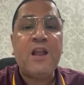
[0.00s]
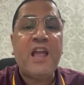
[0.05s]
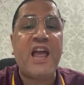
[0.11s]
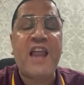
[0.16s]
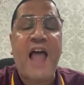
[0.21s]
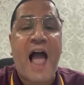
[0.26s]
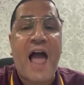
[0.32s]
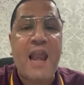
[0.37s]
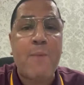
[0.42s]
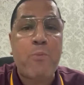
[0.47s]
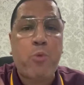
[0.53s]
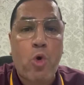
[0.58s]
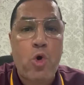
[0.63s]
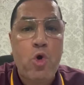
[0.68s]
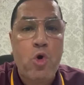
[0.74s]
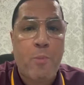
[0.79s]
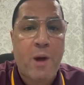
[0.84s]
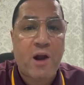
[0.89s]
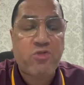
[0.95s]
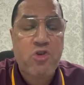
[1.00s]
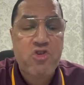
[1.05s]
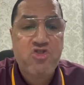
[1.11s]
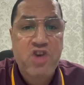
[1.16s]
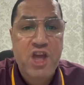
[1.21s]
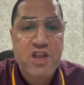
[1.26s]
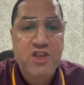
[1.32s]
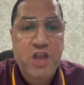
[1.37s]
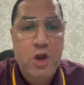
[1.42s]
العالم كله ما
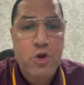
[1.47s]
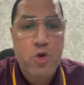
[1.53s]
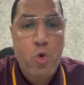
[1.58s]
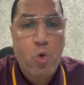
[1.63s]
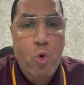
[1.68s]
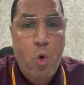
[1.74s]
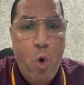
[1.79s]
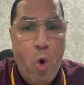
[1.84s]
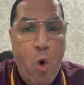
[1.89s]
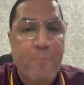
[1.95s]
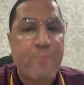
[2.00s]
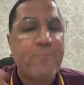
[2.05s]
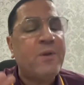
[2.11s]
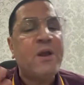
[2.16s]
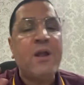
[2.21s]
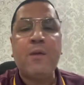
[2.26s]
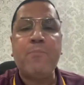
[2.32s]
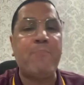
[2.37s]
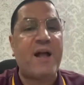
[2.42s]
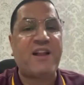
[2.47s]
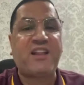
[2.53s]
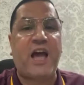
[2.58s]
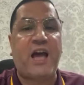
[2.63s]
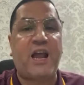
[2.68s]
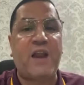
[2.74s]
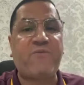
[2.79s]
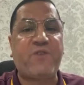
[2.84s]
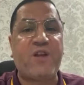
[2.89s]
رضيش يدي النجوم ما
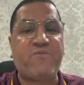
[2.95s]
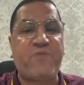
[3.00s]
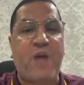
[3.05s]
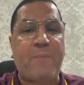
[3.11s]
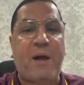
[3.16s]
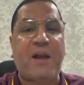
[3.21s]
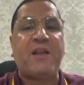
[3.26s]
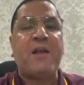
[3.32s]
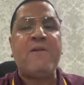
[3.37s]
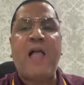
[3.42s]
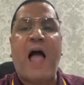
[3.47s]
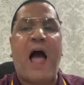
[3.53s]
تعرفش أيوة.